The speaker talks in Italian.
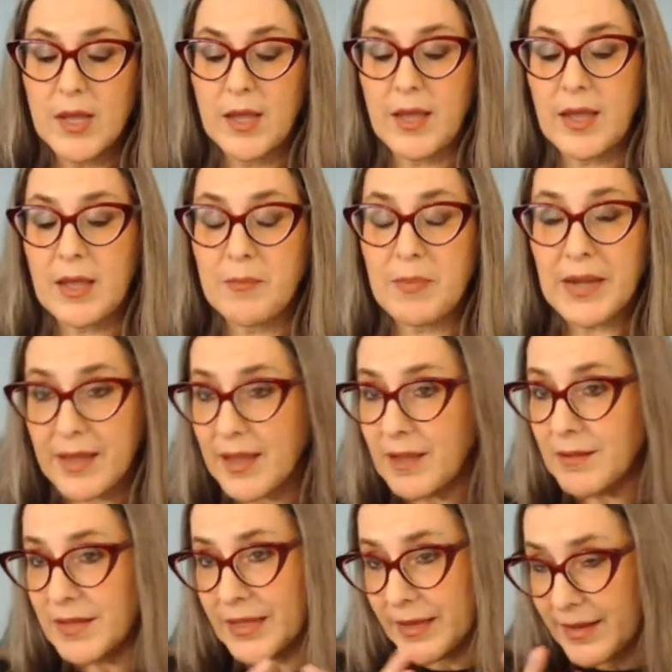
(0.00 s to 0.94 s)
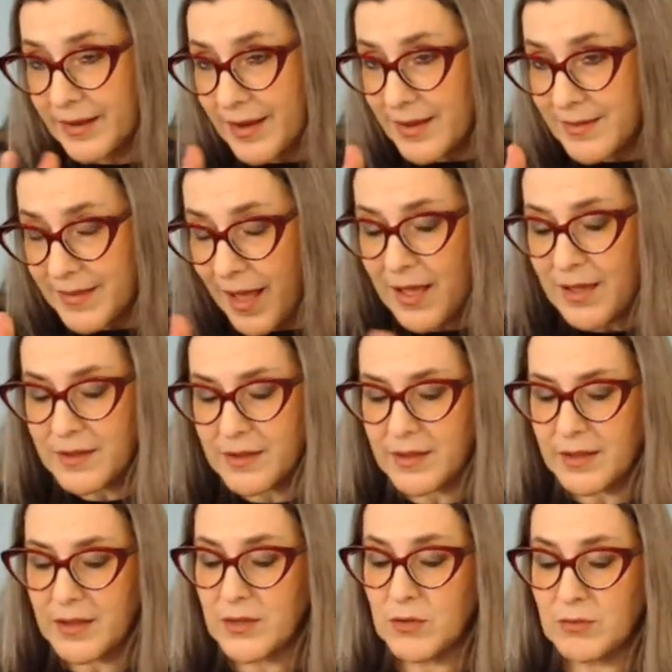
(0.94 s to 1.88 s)
eh, perché in realtà
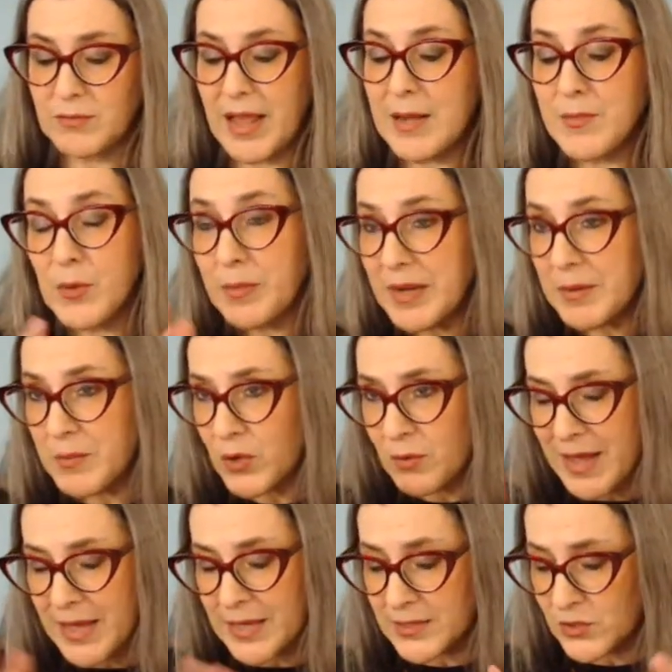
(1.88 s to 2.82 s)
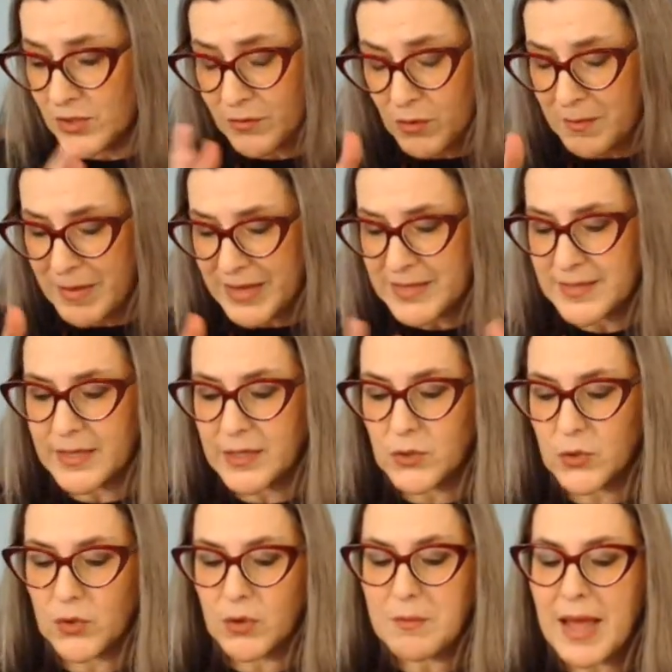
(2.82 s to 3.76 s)
eh, è il mio primo romanzo, non avevo mai
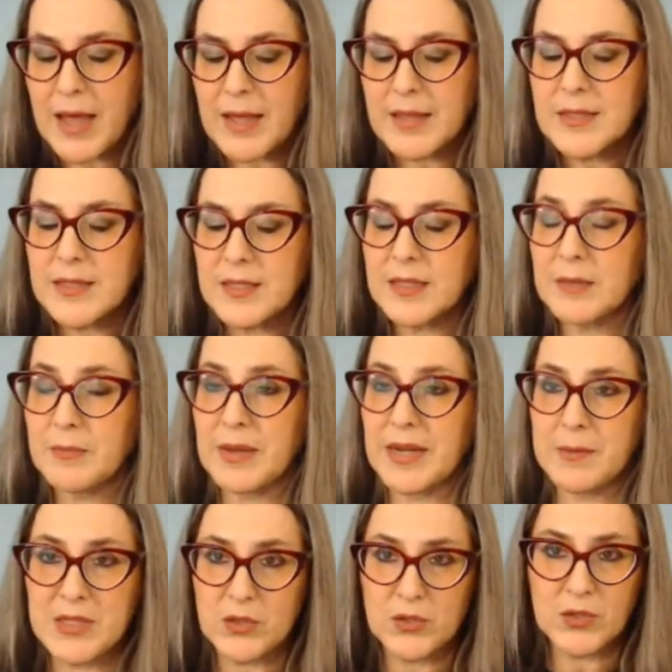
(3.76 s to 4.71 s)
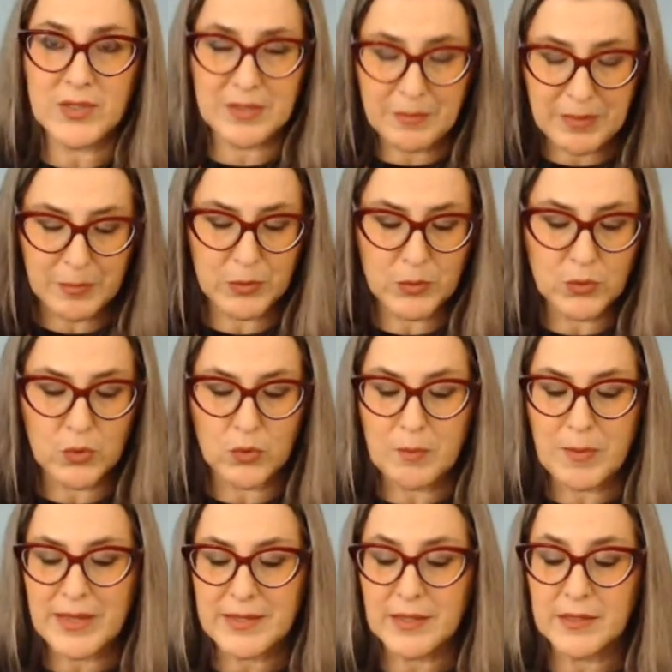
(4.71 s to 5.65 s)
scritto romanzi perché mi sono sempre appunto
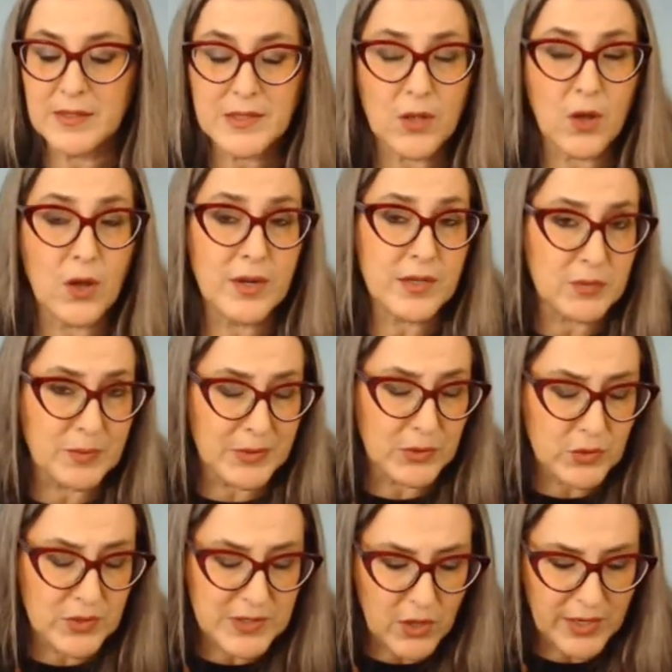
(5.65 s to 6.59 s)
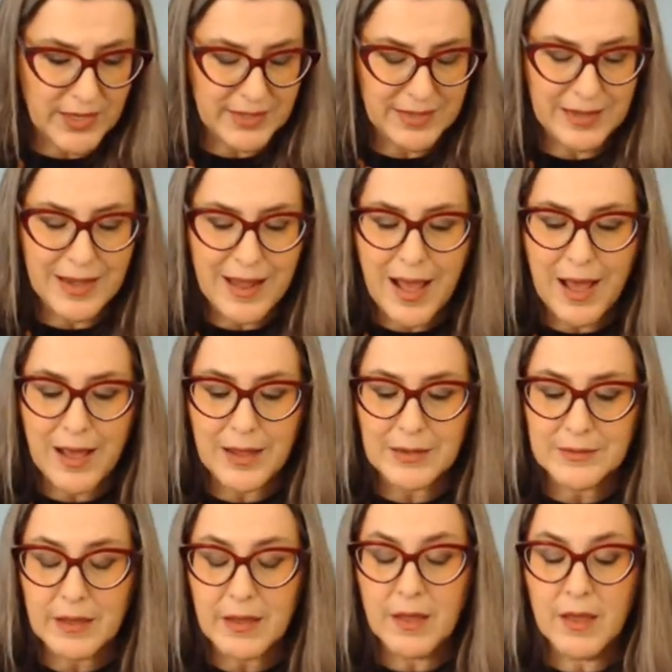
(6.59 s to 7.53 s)
occupata di storia e soprattutto di storia
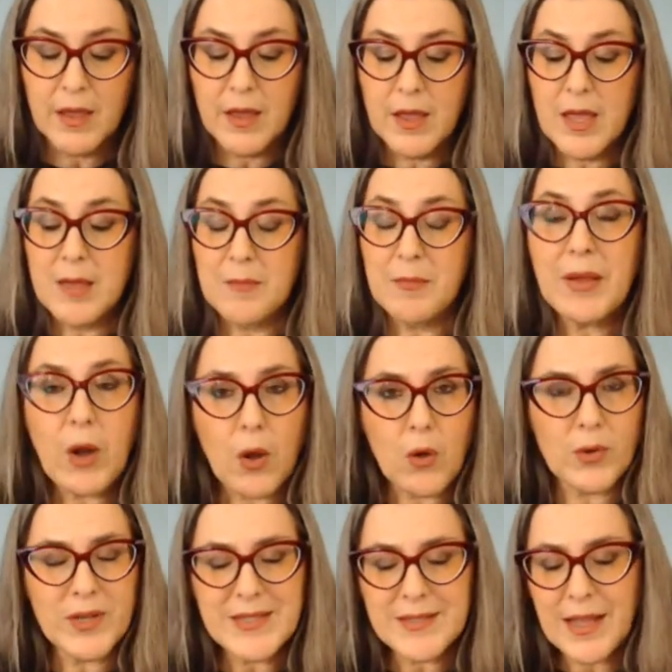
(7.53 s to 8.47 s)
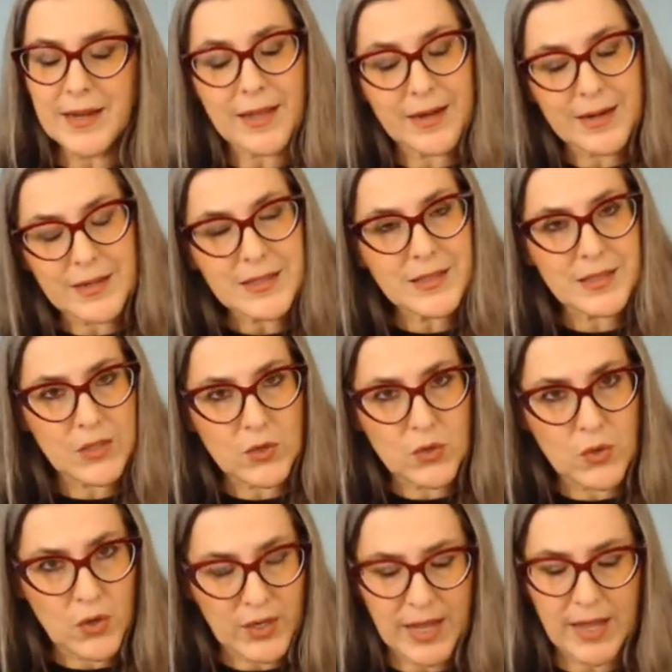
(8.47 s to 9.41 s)
dell'arte. Però questa
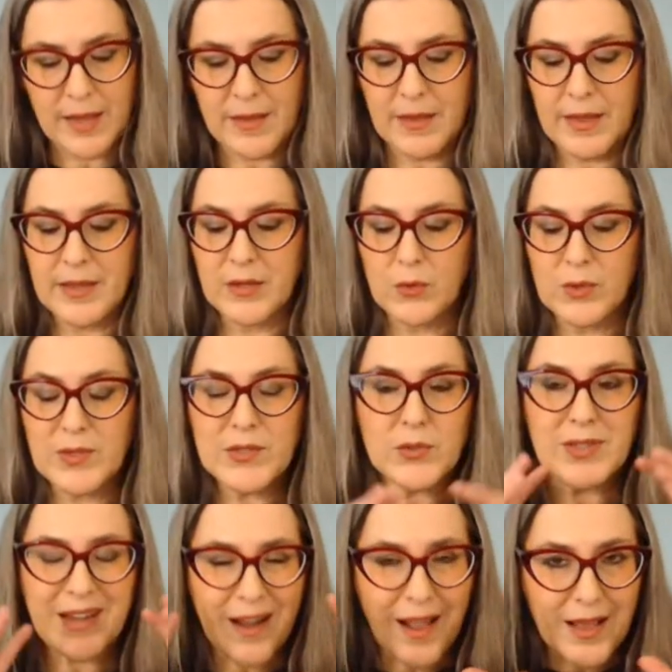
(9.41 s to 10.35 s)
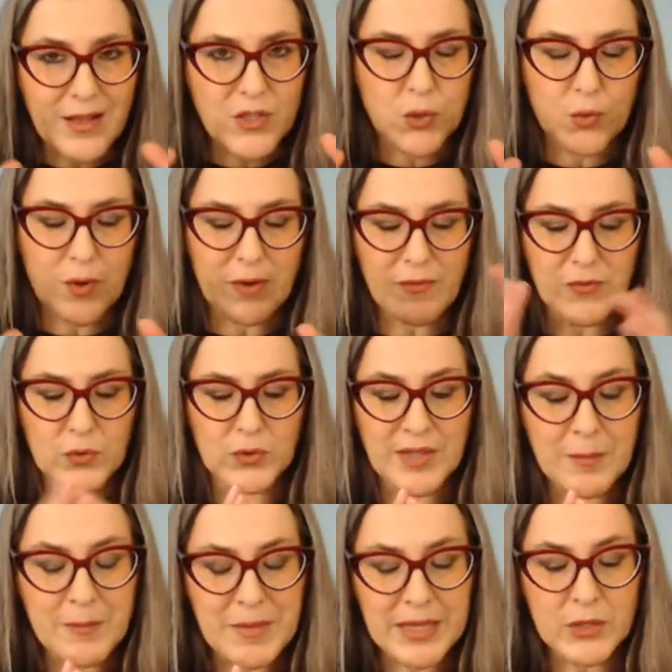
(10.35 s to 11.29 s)
narrazione e di questo tragico
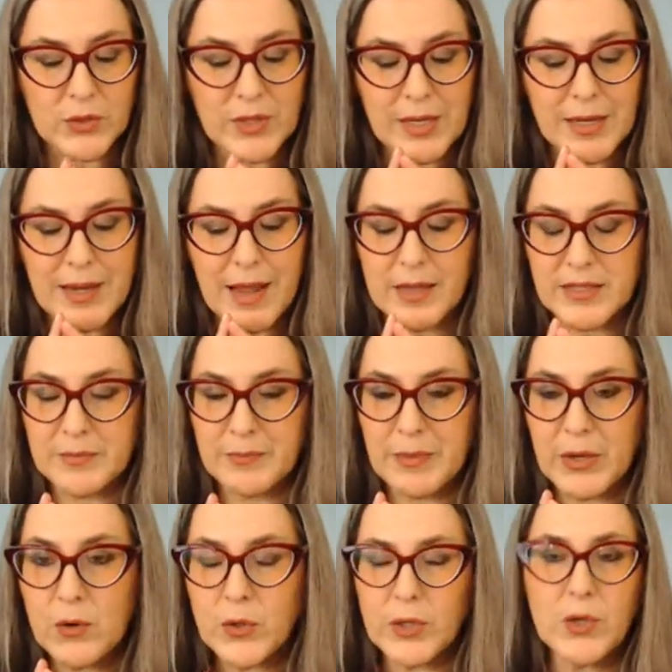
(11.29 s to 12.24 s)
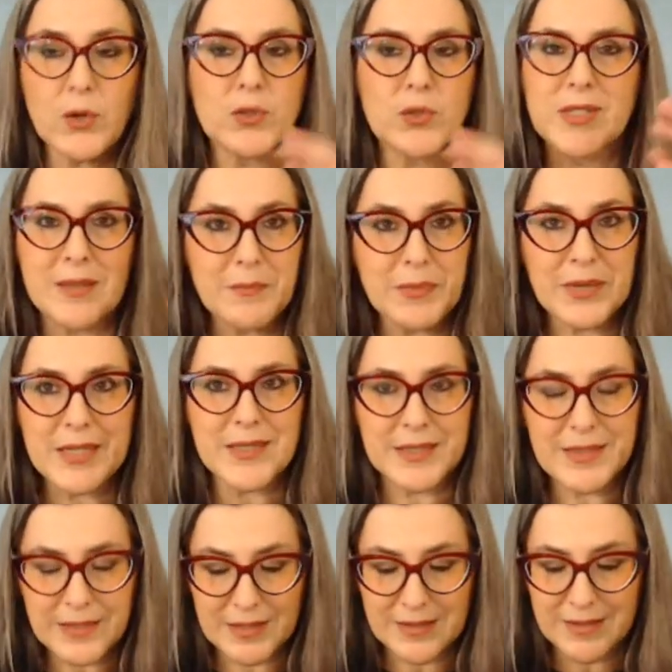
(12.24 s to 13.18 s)
affondamento dell'espero io l'ho sempre
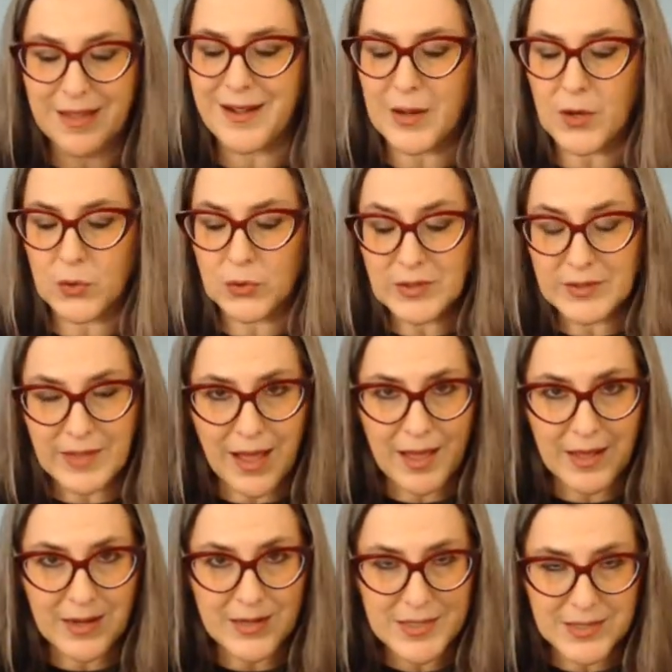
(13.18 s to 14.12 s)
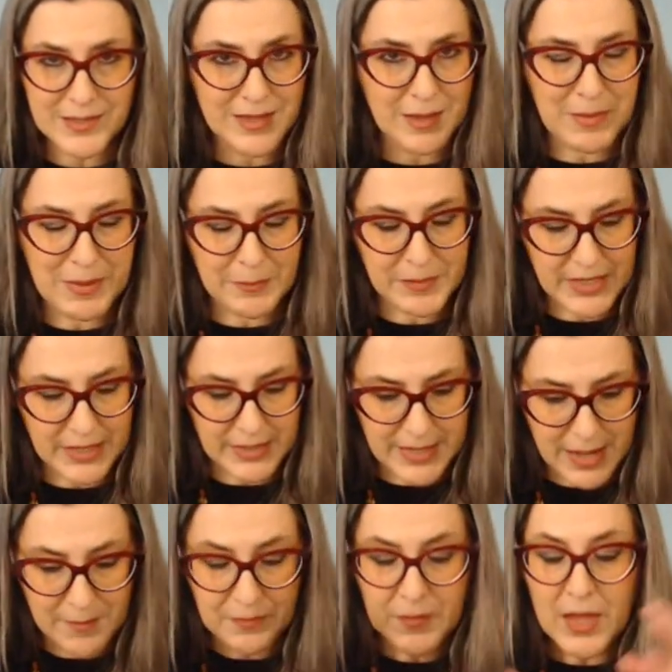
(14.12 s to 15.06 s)
sentita raccontare sin da
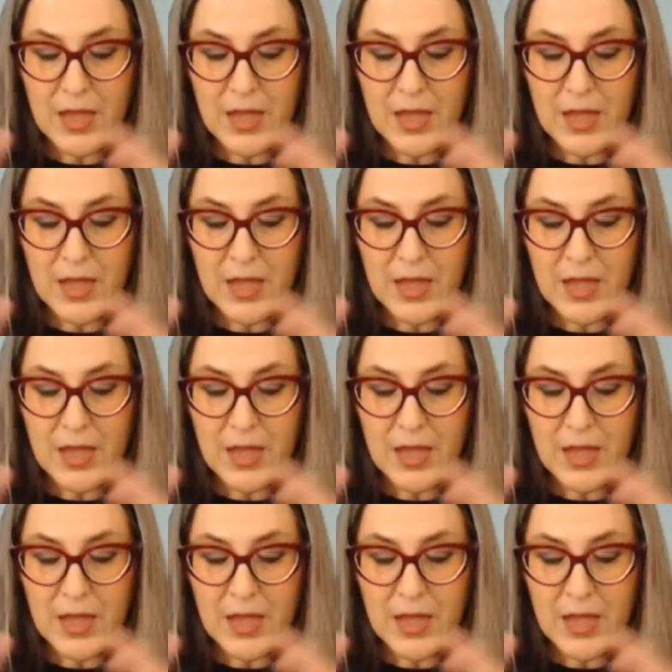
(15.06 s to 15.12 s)
bambina